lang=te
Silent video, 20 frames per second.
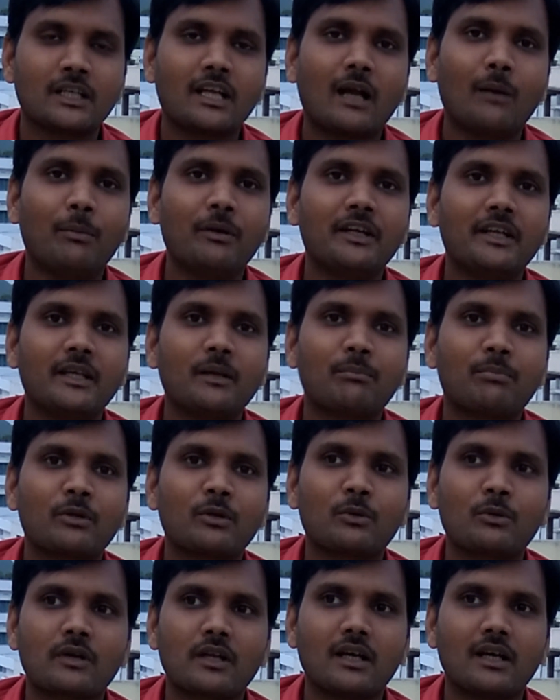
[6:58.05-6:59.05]
కాబట్టి
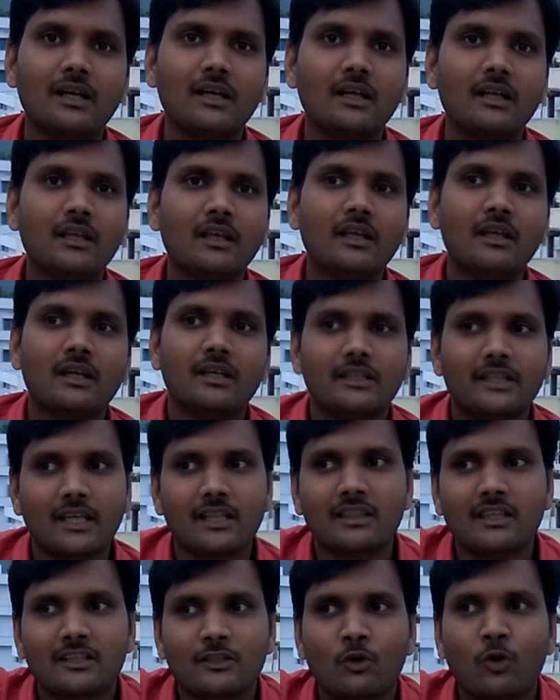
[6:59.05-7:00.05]
ఎప్పుడు కూడా
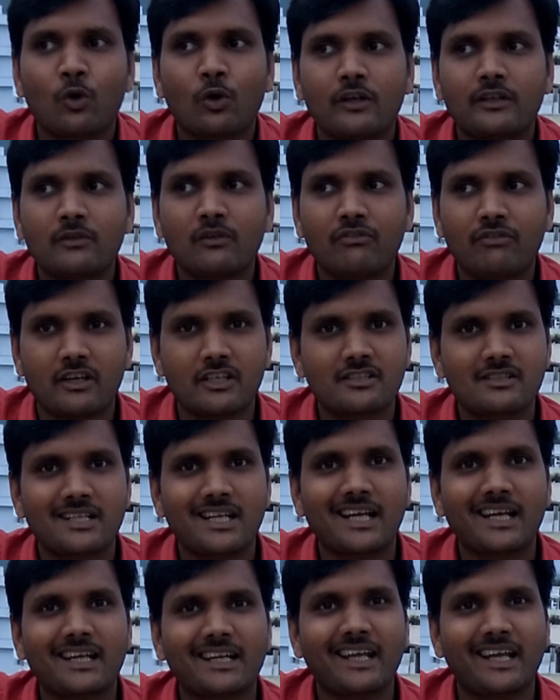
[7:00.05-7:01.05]
ఎంత ఫస్ట్
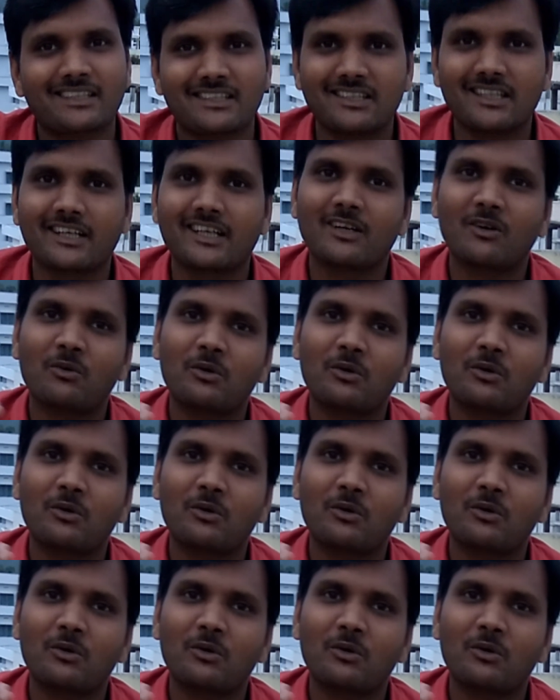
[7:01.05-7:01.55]
ర్యాంకర్కి ఎంత దగ్గర